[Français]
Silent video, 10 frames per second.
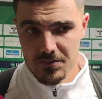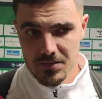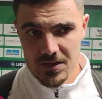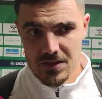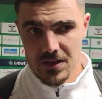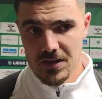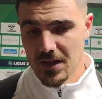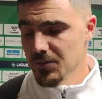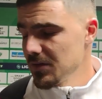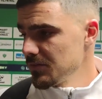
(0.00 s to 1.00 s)
c'est très
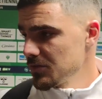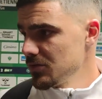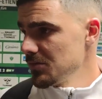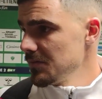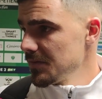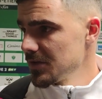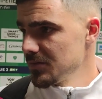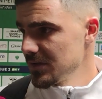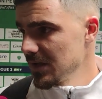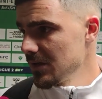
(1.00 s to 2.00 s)
très bien. Moi, je suis
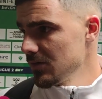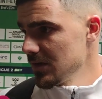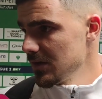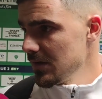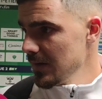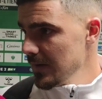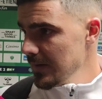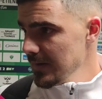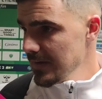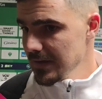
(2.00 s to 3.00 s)
franchement très content
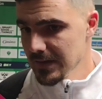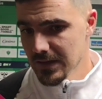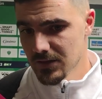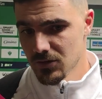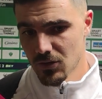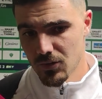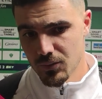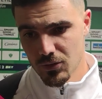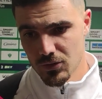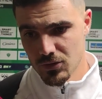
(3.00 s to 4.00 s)
et très heureux
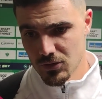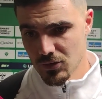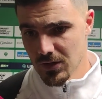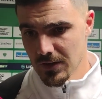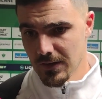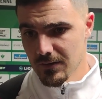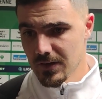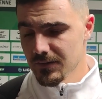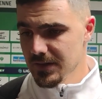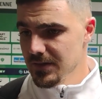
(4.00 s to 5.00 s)
pour ce soir et
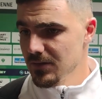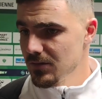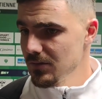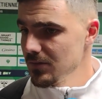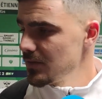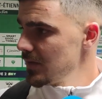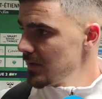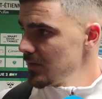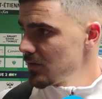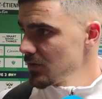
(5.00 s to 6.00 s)
voilà, on essayer de
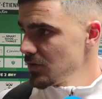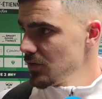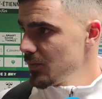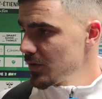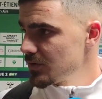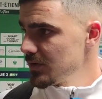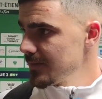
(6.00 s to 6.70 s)
continuer pour ensuite.